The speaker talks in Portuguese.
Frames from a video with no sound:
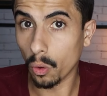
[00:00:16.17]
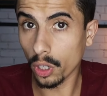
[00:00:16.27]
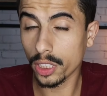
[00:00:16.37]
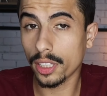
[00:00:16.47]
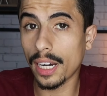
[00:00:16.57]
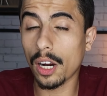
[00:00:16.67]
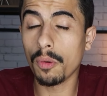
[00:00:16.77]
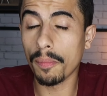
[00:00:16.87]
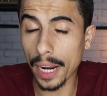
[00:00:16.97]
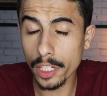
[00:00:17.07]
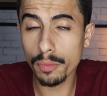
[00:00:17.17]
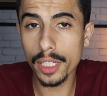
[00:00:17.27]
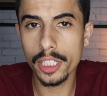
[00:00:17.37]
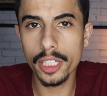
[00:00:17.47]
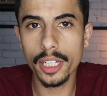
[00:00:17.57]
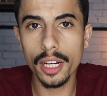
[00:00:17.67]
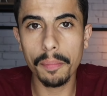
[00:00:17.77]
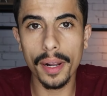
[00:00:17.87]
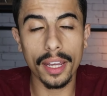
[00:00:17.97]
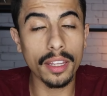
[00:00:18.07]
Hoje trago mais uma dica
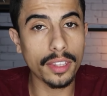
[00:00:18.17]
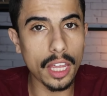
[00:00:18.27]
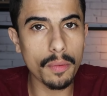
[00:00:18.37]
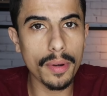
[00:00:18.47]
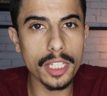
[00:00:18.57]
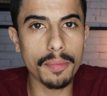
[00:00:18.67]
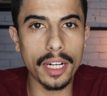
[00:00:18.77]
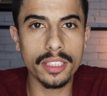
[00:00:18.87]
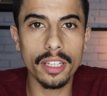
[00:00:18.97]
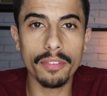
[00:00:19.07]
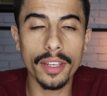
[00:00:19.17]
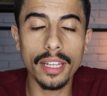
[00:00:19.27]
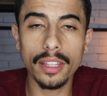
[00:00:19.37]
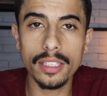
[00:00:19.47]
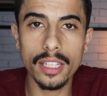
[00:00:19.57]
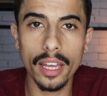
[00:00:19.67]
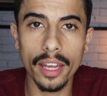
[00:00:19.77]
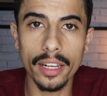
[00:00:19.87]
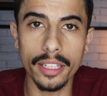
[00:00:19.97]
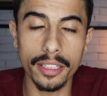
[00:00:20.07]
para quem tem uma Smart TV da
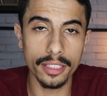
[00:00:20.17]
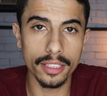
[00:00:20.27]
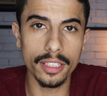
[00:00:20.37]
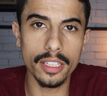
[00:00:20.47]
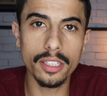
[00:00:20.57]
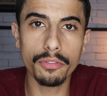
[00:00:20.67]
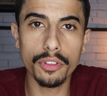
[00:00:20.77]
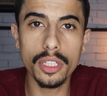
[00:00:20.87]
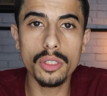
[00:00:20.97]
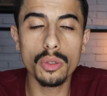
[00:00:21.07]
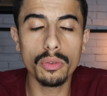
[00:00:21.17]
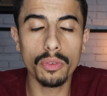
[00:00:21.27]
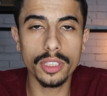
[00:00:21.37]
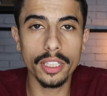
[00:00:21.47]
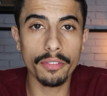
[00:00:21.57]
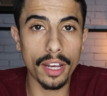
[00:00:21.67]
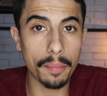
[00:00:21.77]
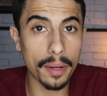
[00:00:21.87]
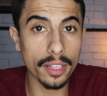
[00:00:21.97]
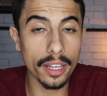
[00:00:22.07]
TCL. Nesse vídeo você vai
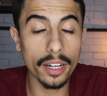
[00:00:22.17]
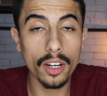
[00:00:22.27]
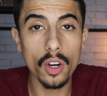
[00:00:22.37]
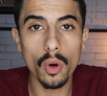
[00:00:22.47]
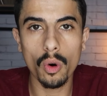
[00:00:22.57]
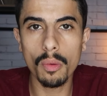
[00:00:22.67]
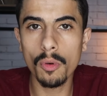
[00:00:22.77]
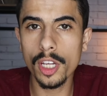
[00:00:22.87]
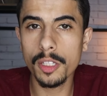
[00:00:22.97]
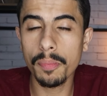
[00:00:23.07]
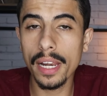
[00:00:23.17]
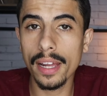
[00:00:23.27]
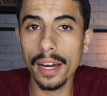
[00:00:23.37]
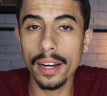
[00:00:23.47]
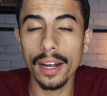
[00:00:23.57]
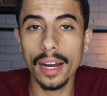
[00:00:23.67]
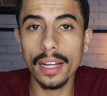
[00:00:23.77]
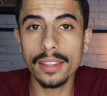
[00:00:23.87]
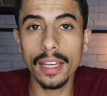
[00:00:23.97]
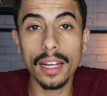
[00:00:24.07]
aprender como espelhar
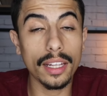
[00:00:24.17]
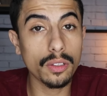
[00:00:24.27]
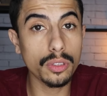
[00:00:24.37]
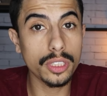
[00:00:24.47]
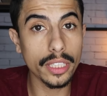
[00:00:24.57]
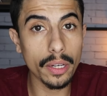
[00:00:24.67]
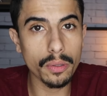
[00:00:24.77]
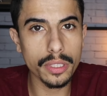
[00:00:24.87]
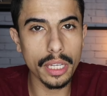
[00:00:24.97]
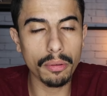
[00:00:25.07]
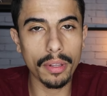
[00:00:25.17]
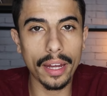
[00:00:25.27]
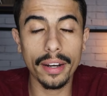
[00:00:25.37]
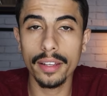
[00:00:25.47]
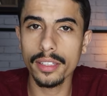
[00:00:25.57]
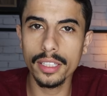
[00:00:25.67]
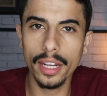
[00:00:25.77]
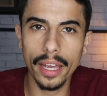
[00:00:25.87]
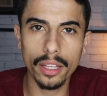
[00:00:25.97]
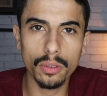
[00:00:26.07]
a tela do seu celular
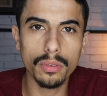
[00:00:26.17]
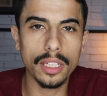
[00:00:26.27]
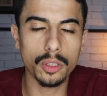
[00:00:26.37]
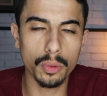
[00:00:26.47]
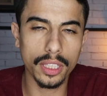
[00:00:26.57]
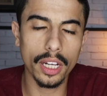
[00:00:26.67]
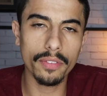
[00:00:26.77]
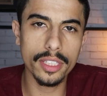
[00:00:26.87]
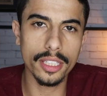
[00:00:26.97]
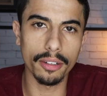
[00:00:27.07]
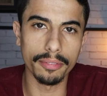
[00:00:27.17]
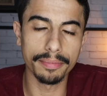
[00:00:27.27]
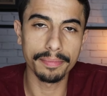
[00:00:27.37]
direto na sua televisão.